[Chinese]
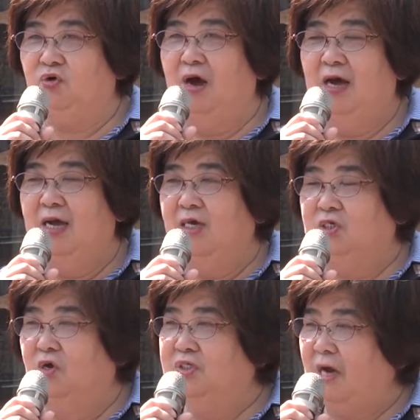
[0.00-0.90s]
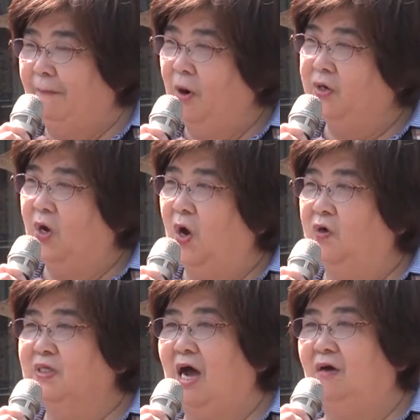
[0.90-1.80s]
多，从小朋
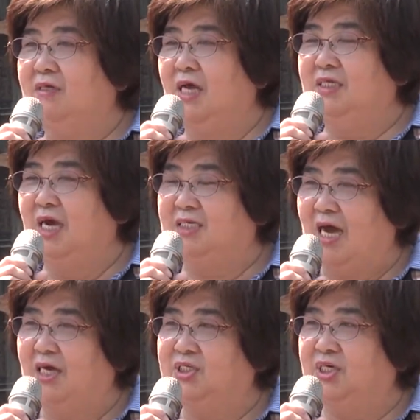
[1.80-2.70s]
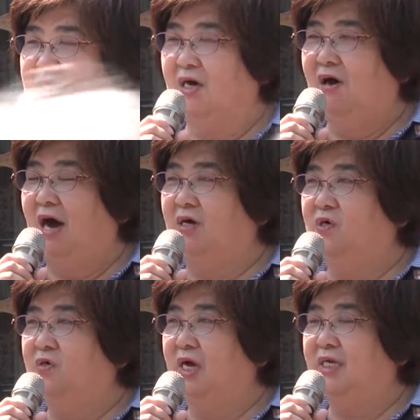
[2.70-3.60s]
友到咱家长者哈，啊，
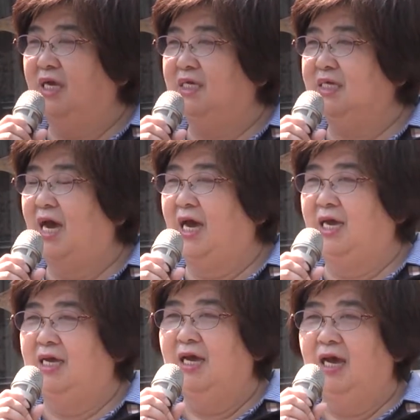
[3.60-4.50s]
够咱的在